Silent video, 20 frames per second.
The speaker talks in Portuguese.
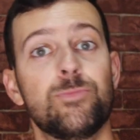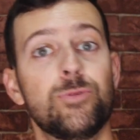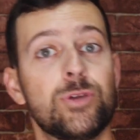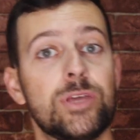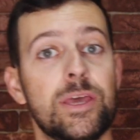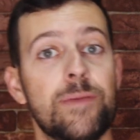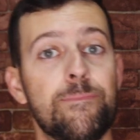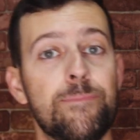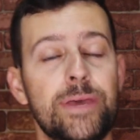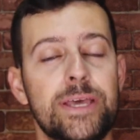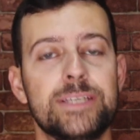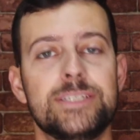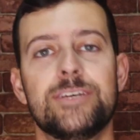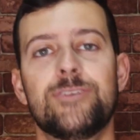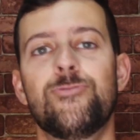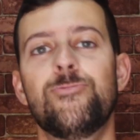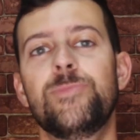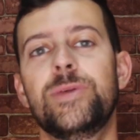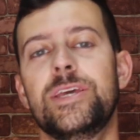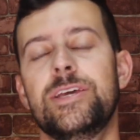Porque pensa
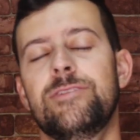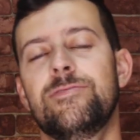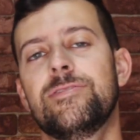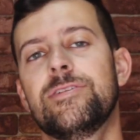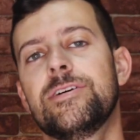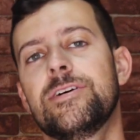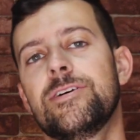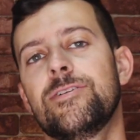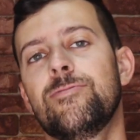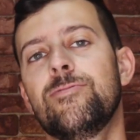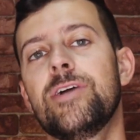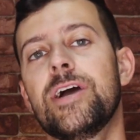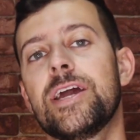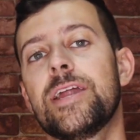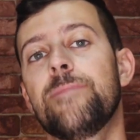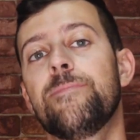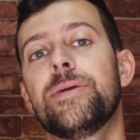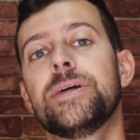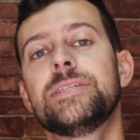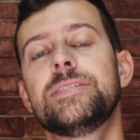comigo, um
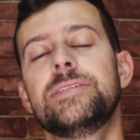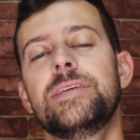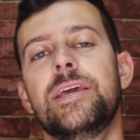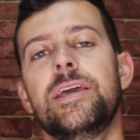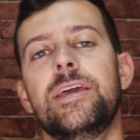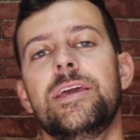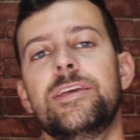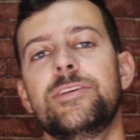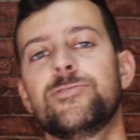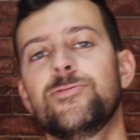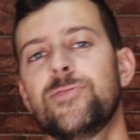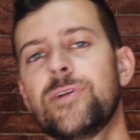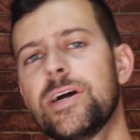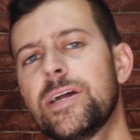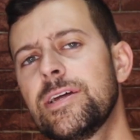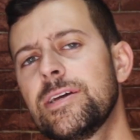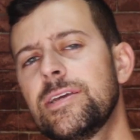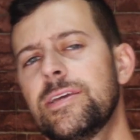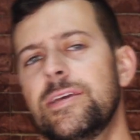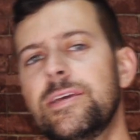cara paciente, um
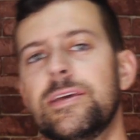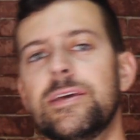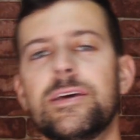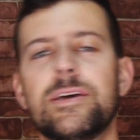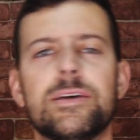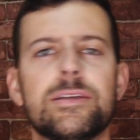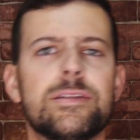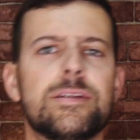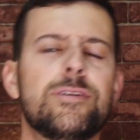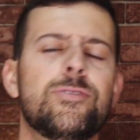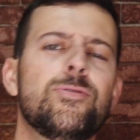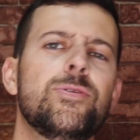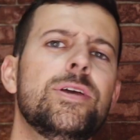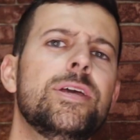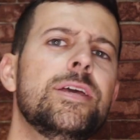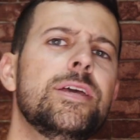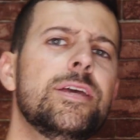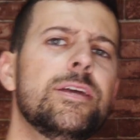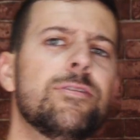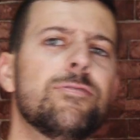cara que
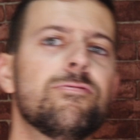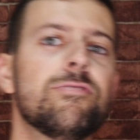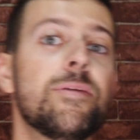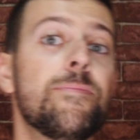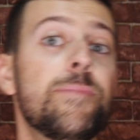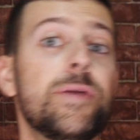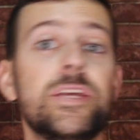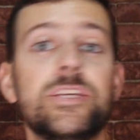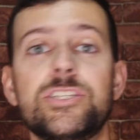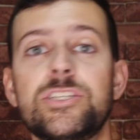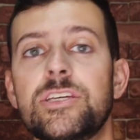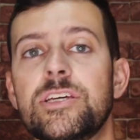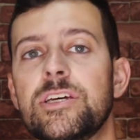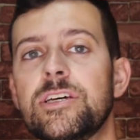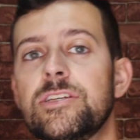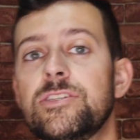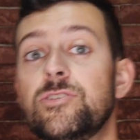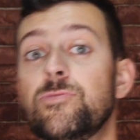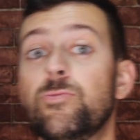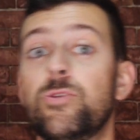tranquilo, não depende
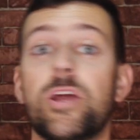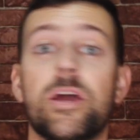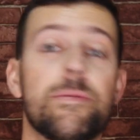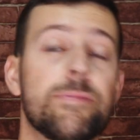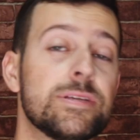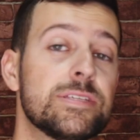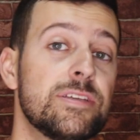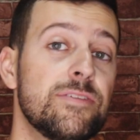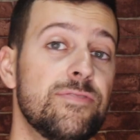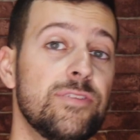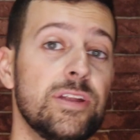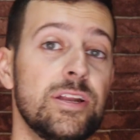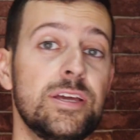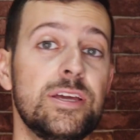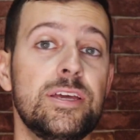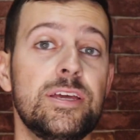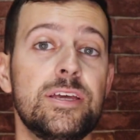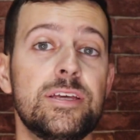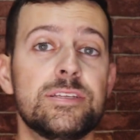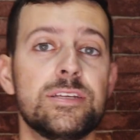de mulher para ser
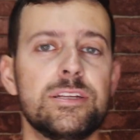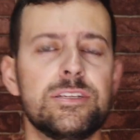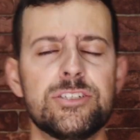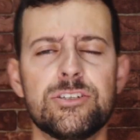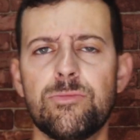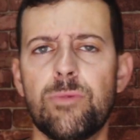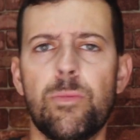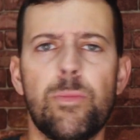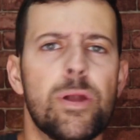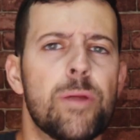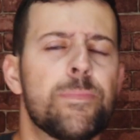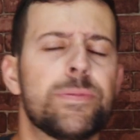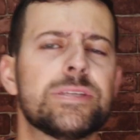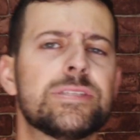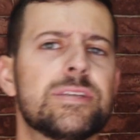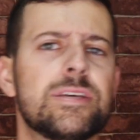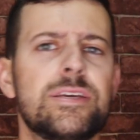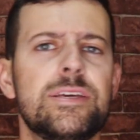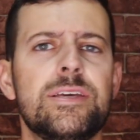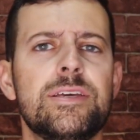feliz, ele chama a mulher para
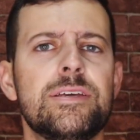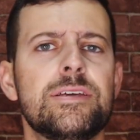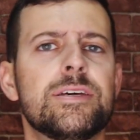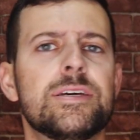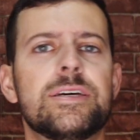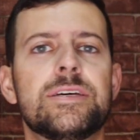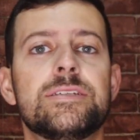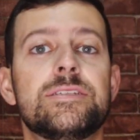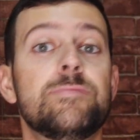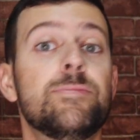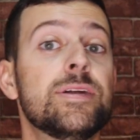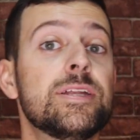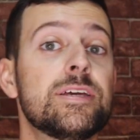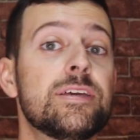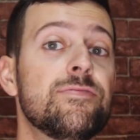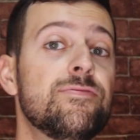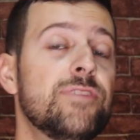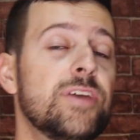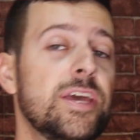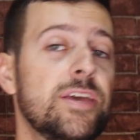sair semana
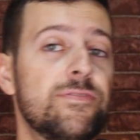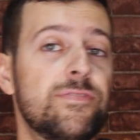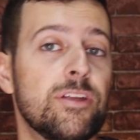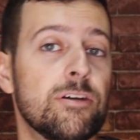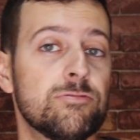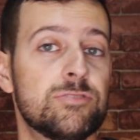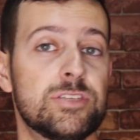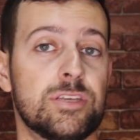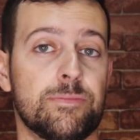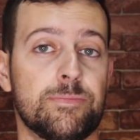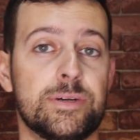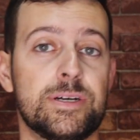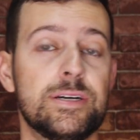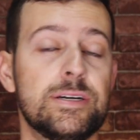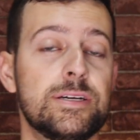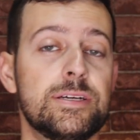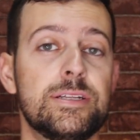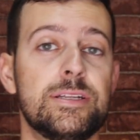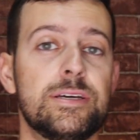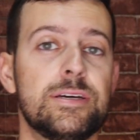que vem, final de
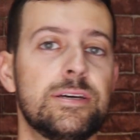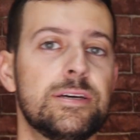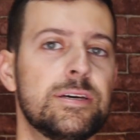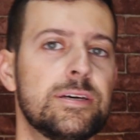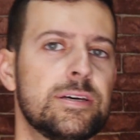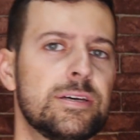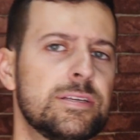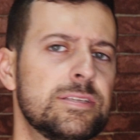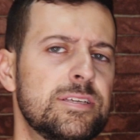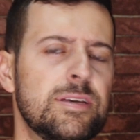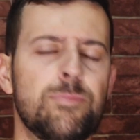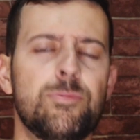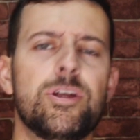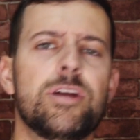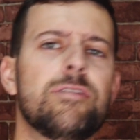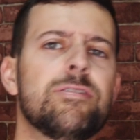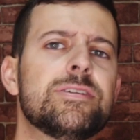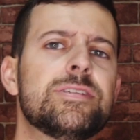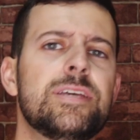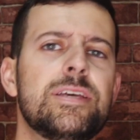semana. Se a
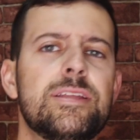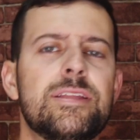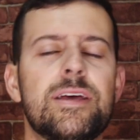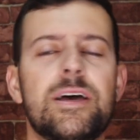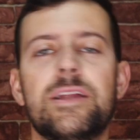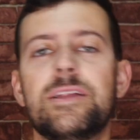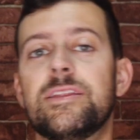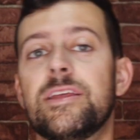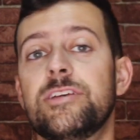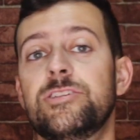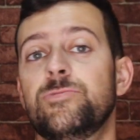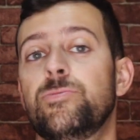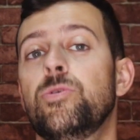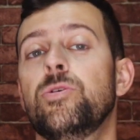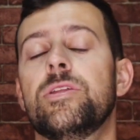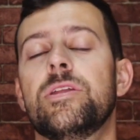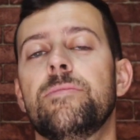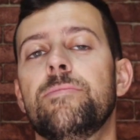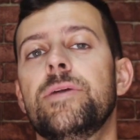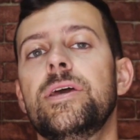mulher não aceitar, ele tá de
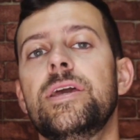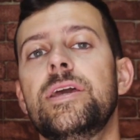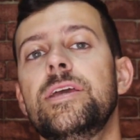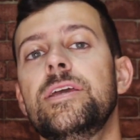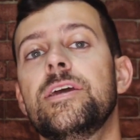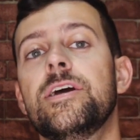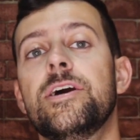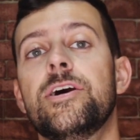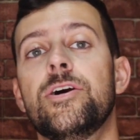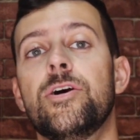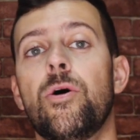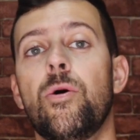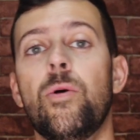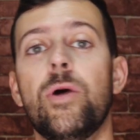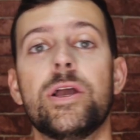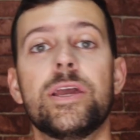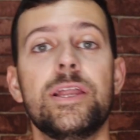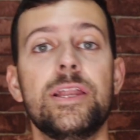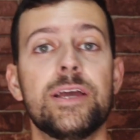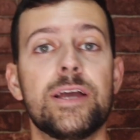boa também.
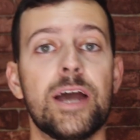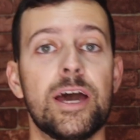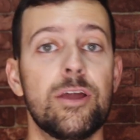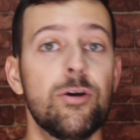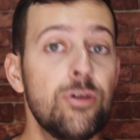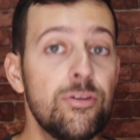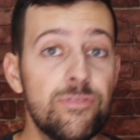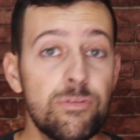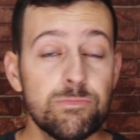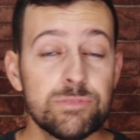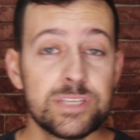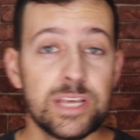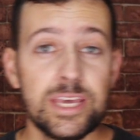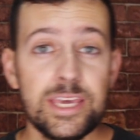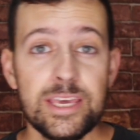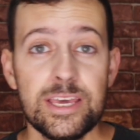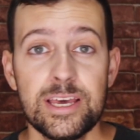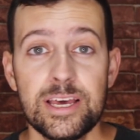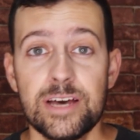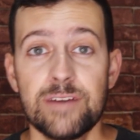Ou aquele cara, oi, vamos
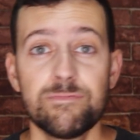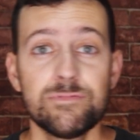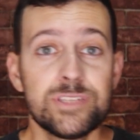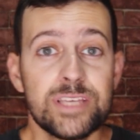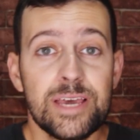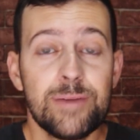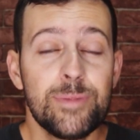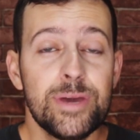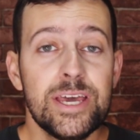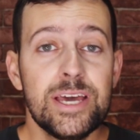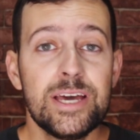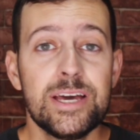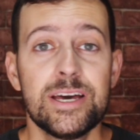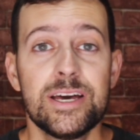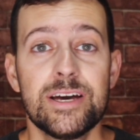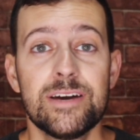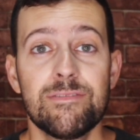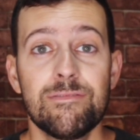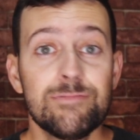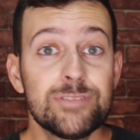sair, vamos sair amanhã,
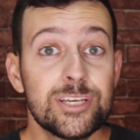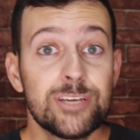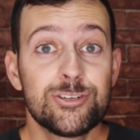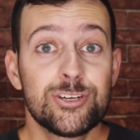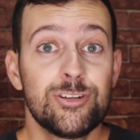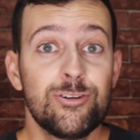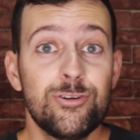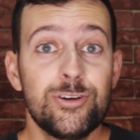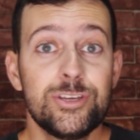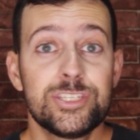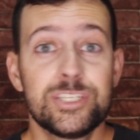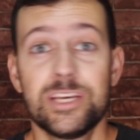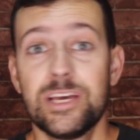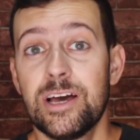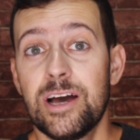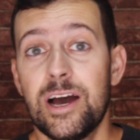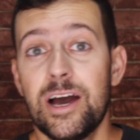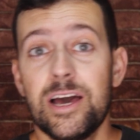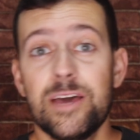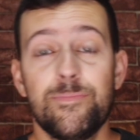vamos sair já à noite.
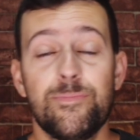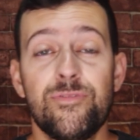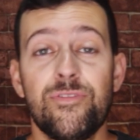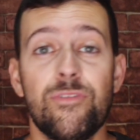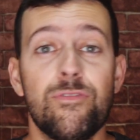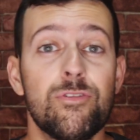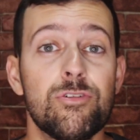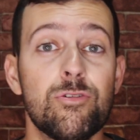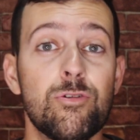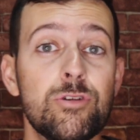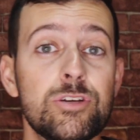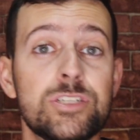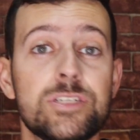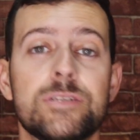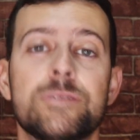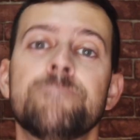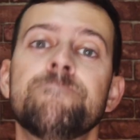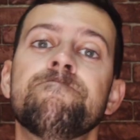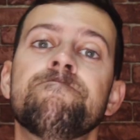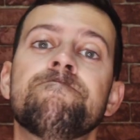Ai, por favor, hoje.